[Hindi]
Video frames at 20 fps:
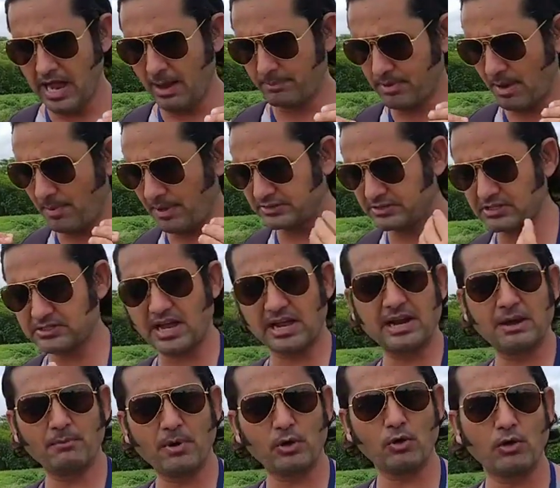आपके पास
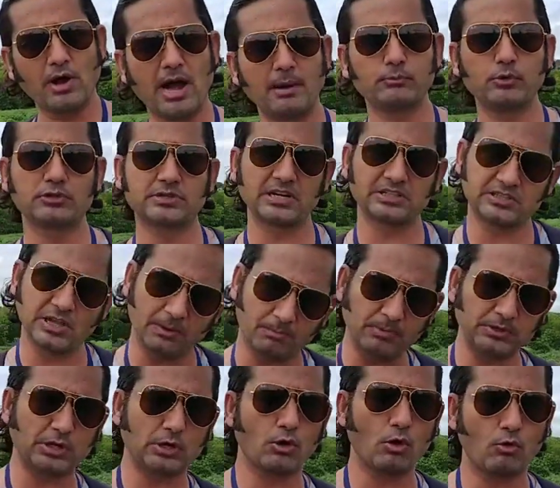जिसका नंबर होगा आप दूसरे
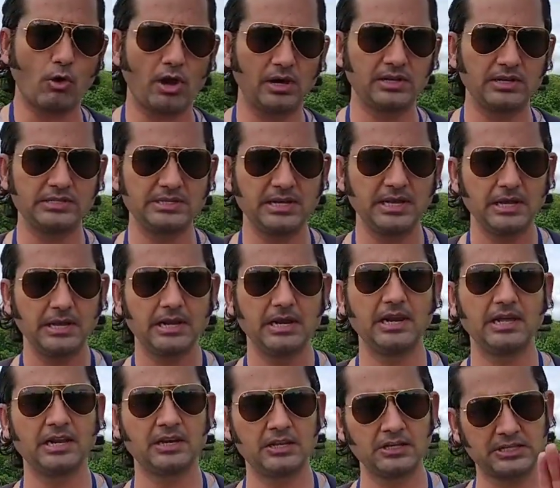सर्प मित्र को कॉल कीजिए
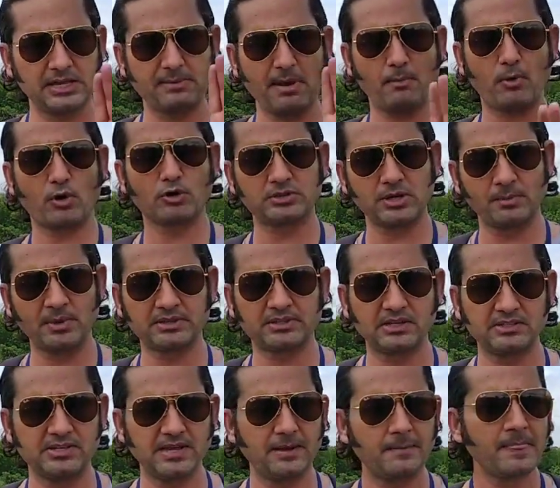लेकिन किसी पे भरोसा मत
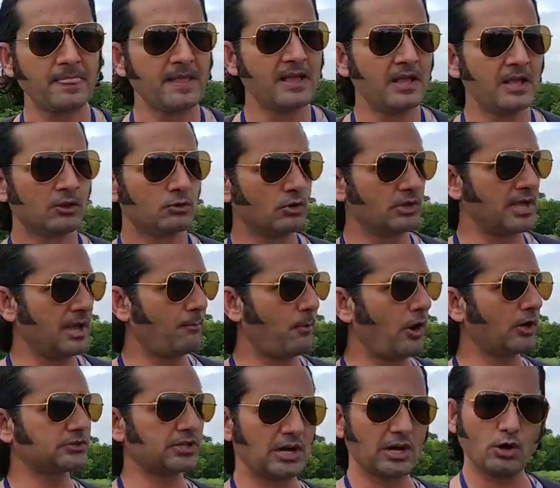कीजिए क्योंकि
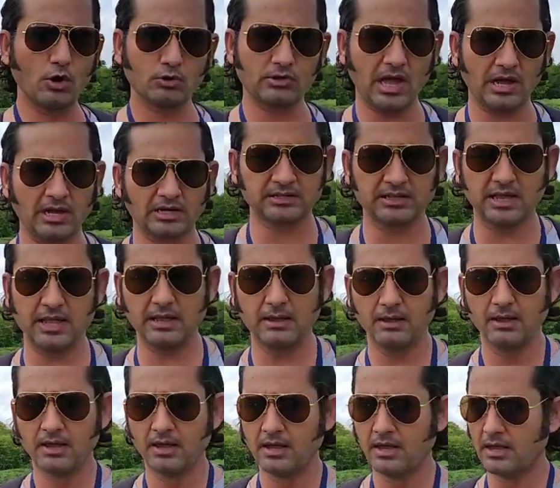बहुत सारे लोग क्या करते
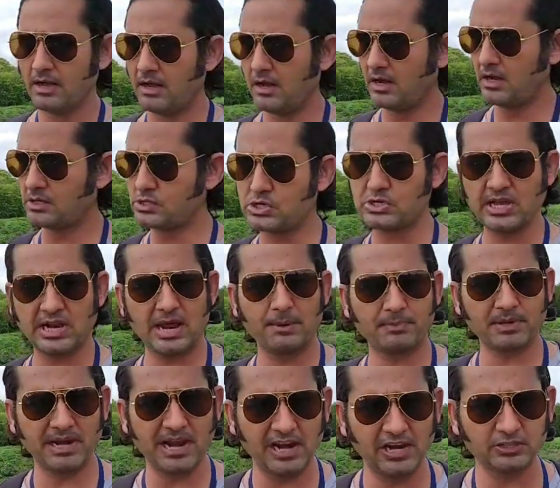हैं
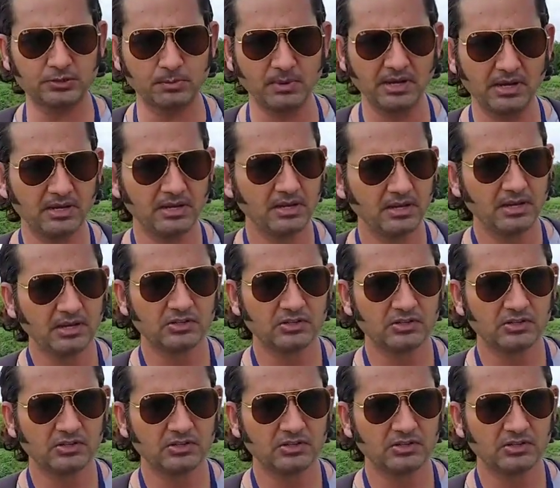शराब के लालच में